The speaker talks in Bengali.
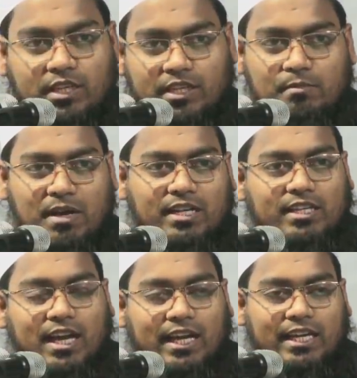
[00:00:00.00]
রিমান্ড
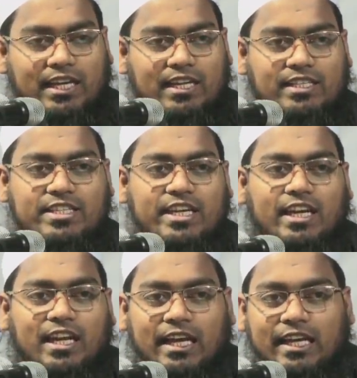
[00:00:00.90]
লাগে না জেল
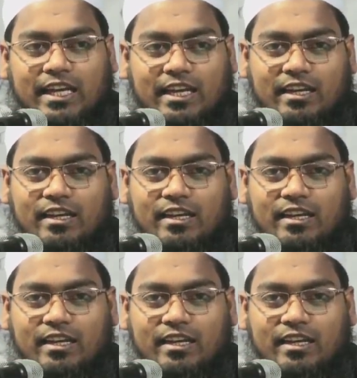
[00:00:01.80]
লাগে না